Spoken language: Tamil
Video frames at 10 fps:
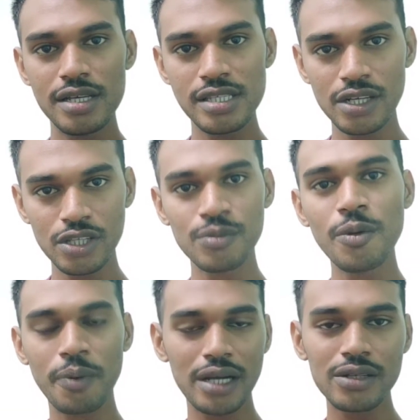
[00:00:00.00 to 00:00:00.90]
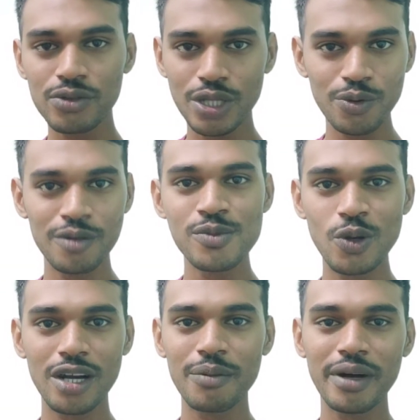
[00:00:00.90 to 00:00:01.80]
சிறு திரும்பும் பல்குத்த உதவும்
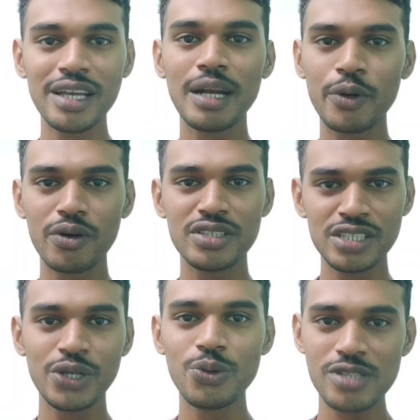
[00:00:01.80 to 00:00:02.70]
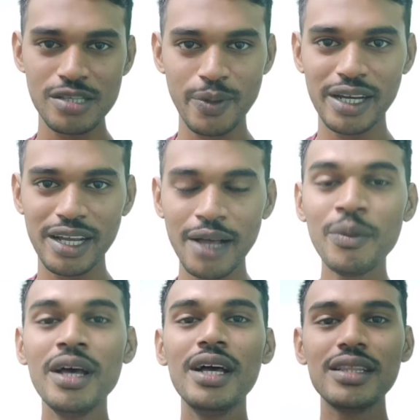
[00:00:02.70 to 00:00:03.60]
சொல்கிற மாதிரி நமக்கு ஒரு சின்ன யூசஸ் பண்ணிக்கலாம்
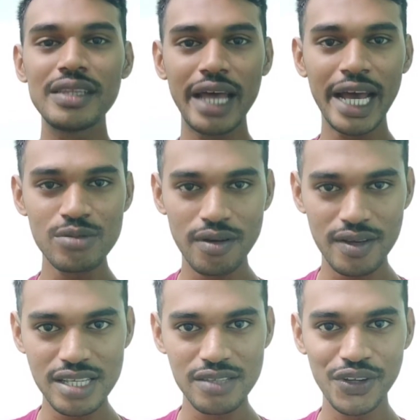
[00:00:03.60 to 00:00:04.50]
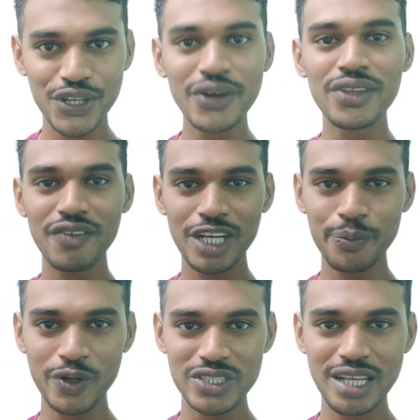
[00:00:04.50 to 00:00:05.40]
தேங்க்ஸ் ஃபார் வாட்ச் திஸ் வீடியோ இந்த வீடியோ
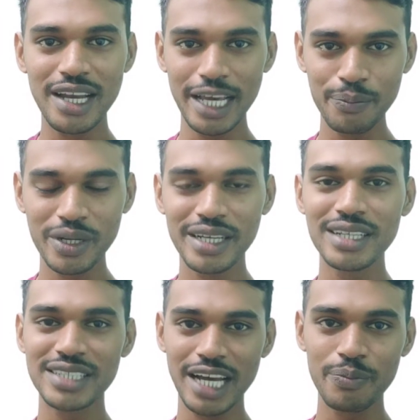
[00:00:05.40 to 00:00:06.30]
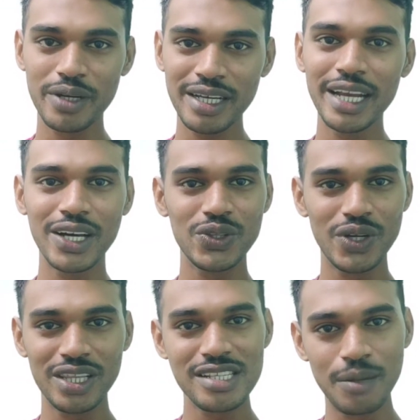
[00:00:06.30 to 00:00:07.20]
பிடிச்சிருந்தா லைக் பண்ணுங்கள் ஷேர் பண்ணுங்கள் எனக்கு
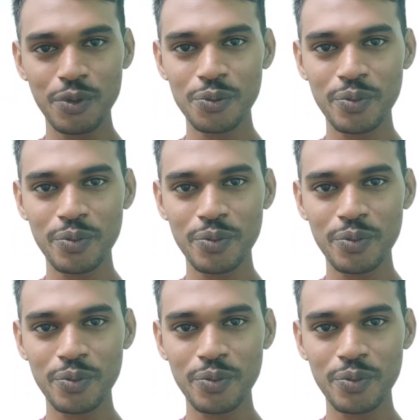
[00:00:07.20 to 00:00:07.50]
தொடர்ந்து சப்போர்ட்